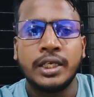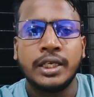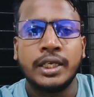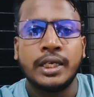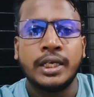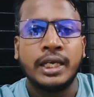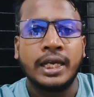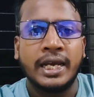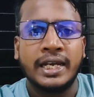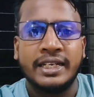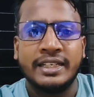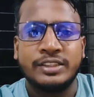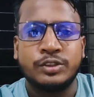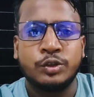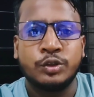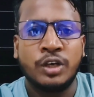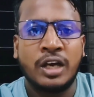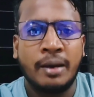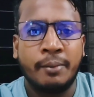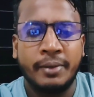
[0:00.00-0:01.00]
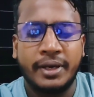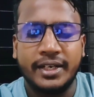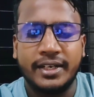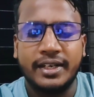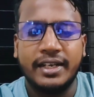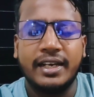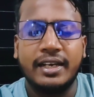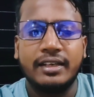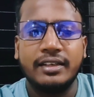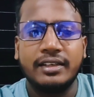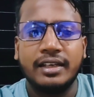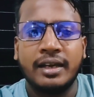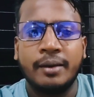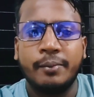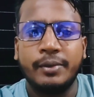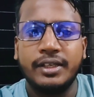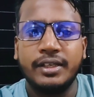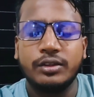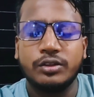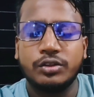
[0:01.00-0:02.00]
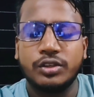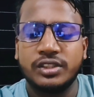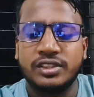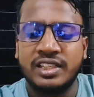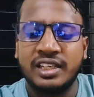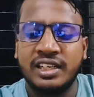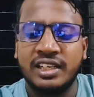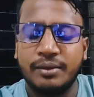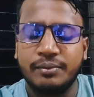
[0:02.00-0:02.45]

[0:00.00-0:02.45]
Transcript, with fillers: এটা শুধু আমার না আমি তো স্টেডিয়াম থেকে